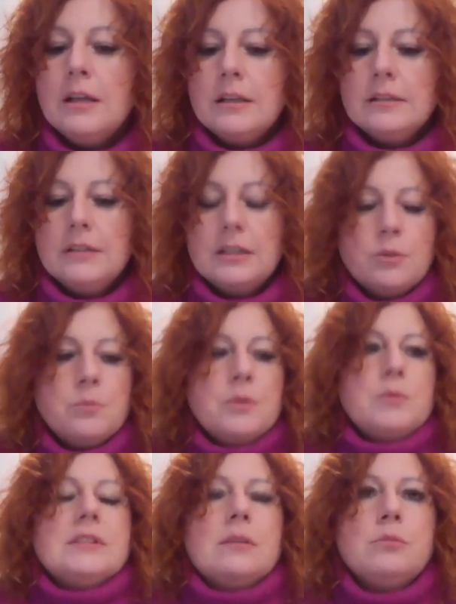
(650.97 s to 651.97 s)

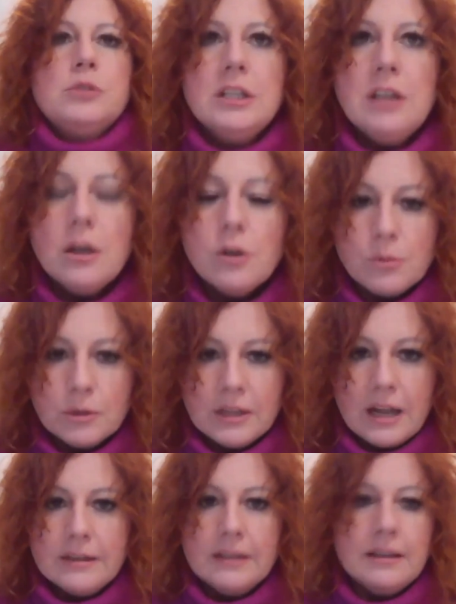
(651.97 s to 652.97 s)
nastąpiły zaburzenia
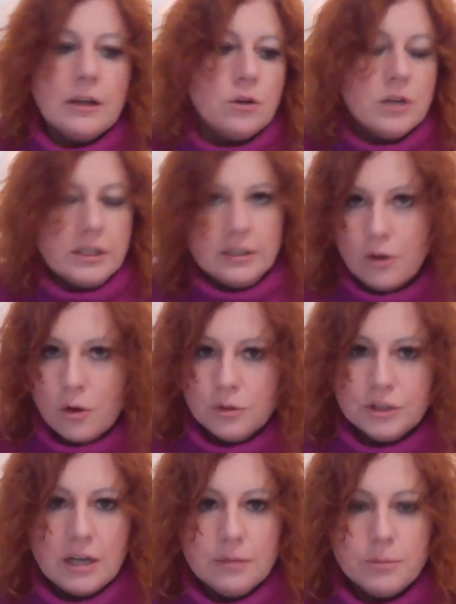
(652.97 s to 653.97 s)
hormonalne na kolejnych
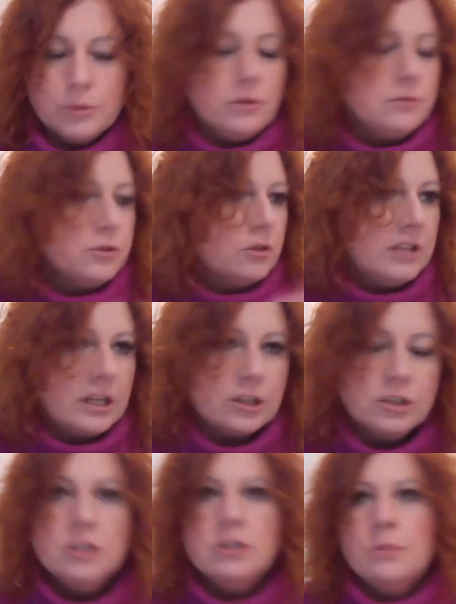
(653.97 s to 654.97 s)
osiach, począwszy od
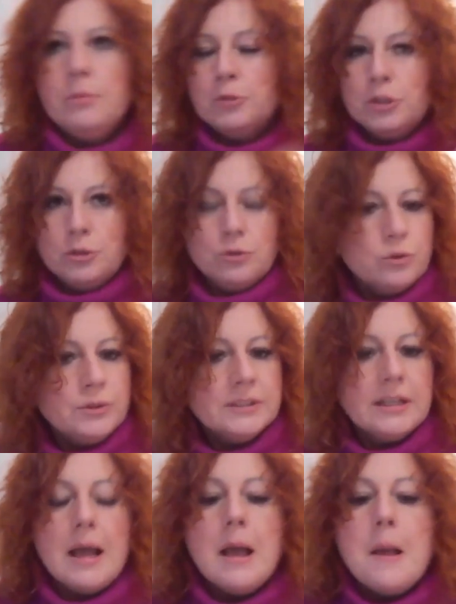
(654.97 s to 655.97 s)
tarczycy poprzez
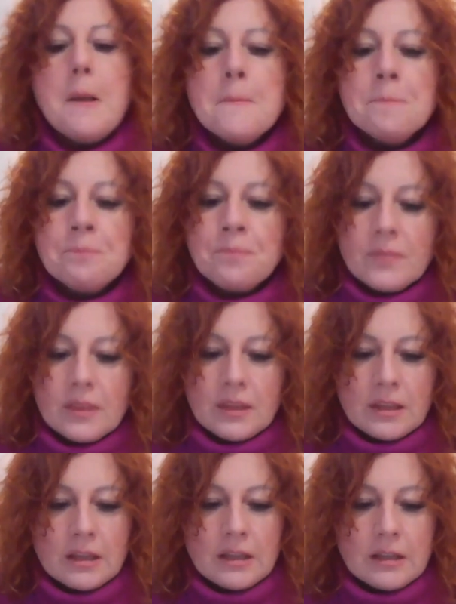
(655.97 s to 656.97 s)
trzustkę,
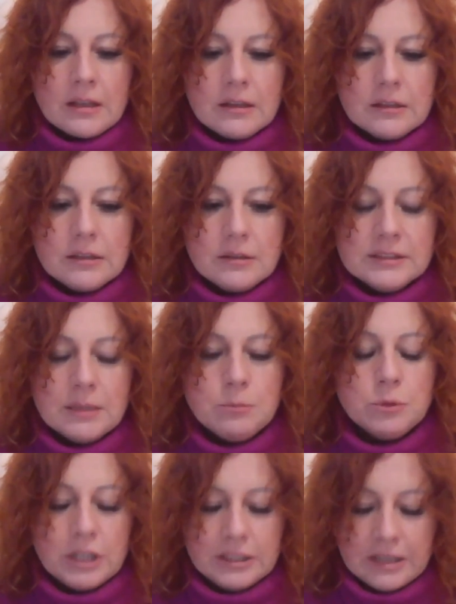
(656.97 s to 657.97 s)
mm,
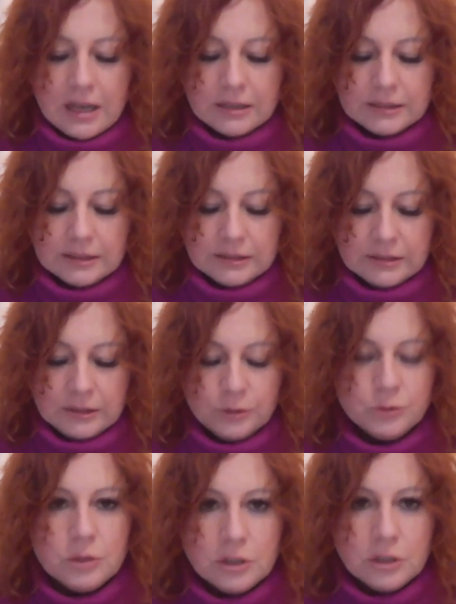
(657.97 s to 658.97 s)
zaburzenia y,
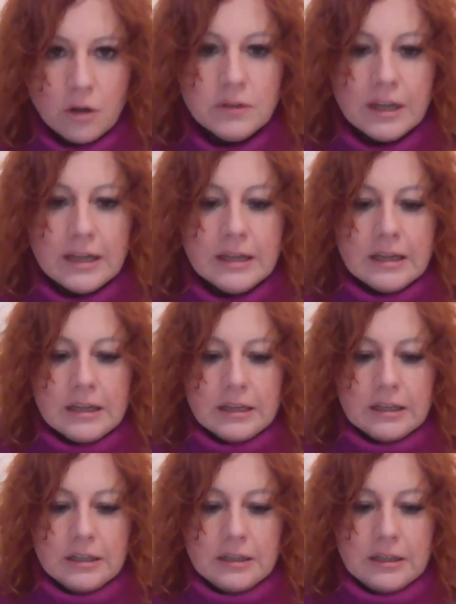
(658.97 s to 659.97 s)
insulinowe,
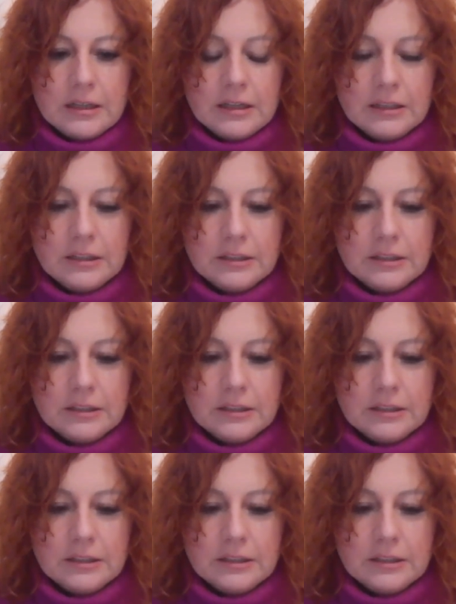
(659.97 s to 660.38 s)
y,